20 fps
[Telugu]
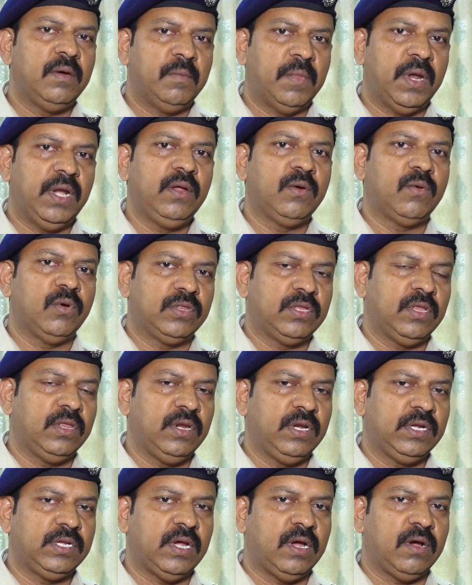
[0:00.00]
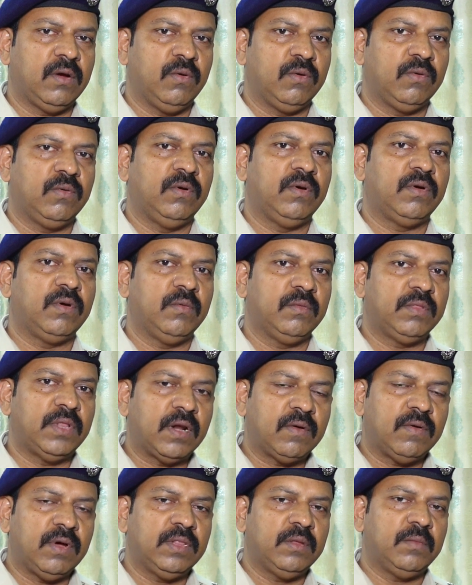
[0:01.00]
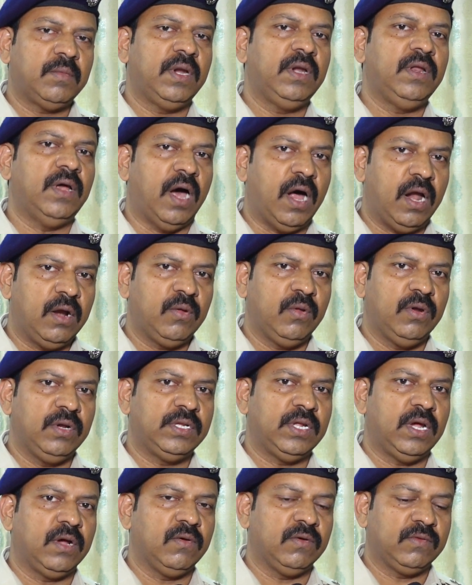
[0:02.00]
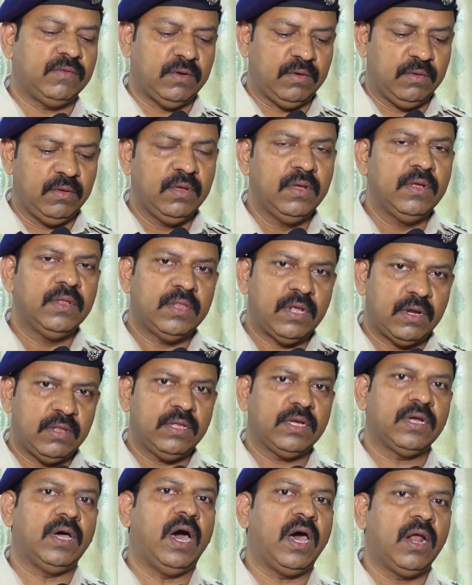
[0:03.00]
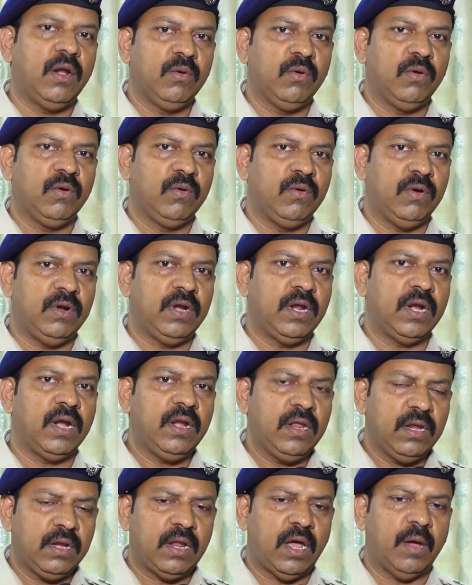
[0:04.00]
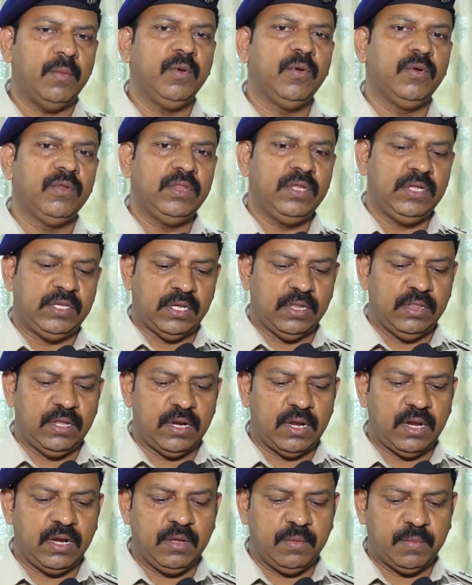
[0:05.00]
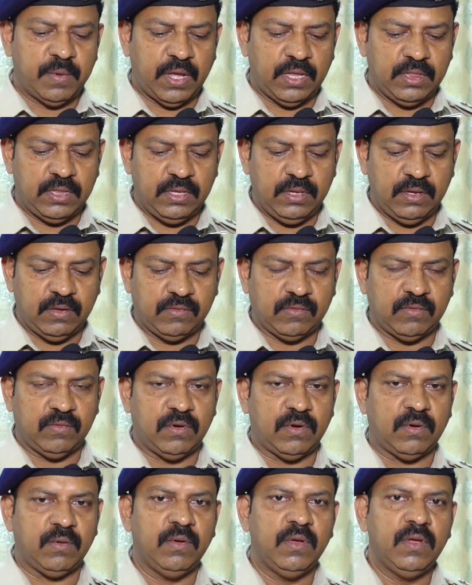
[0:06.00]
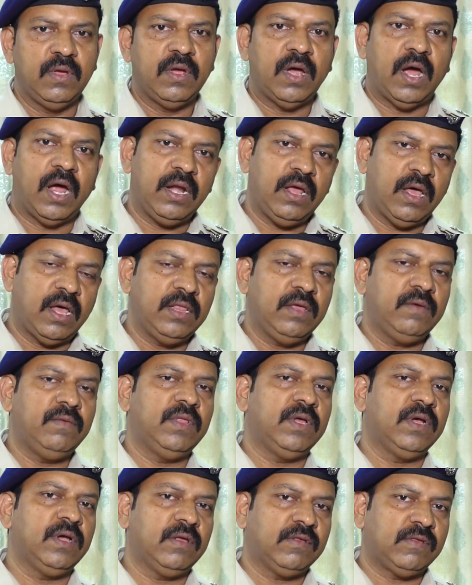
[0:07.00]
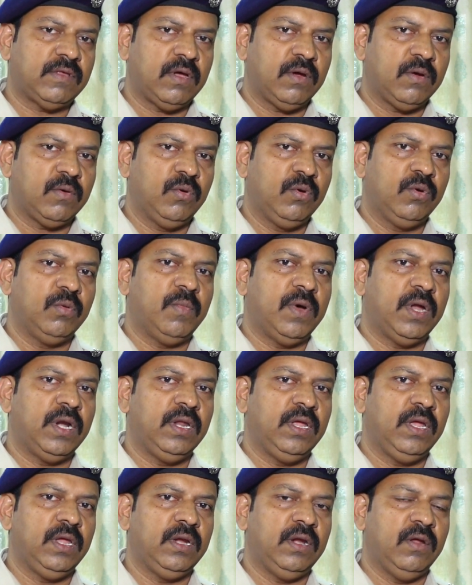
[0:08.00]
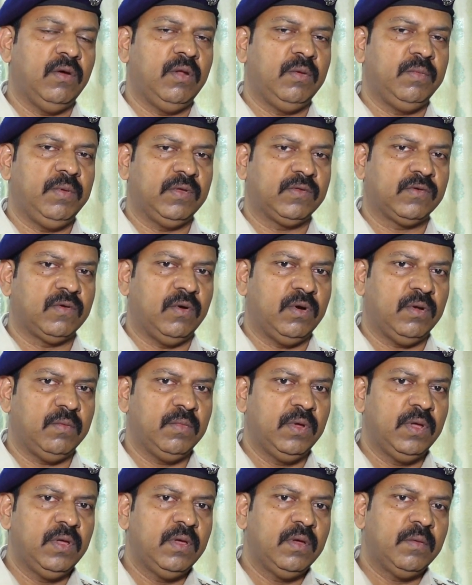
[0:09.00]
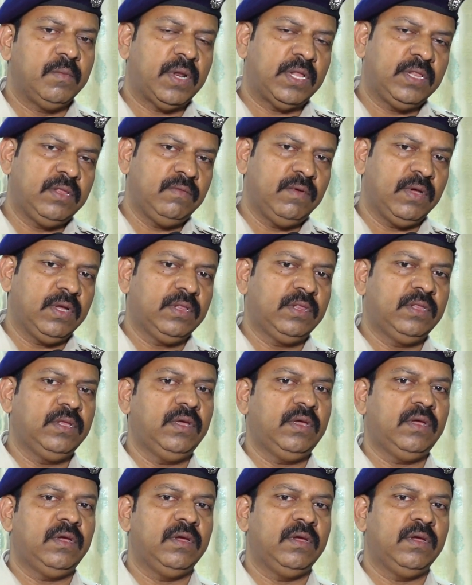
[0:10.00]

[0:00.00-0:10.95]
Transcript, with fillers: మళ్ళీ కొత్తది రిక్షా కొనుక్కుంటాడు తర్వాత మళ్ళీ ఆటో రిక్షాకు వస్తాడు తర్వాత కార్లు కొనుక్కునే అంటే ఇట్లా అభివృద్ధి చెందడానికి ప్రయత్నం చేస్తుంటాడు అదే అదేవిధంగా కుటుంబాన్ని డెవలప్ చేసుకోవడం ప్రతి వ్యక్తి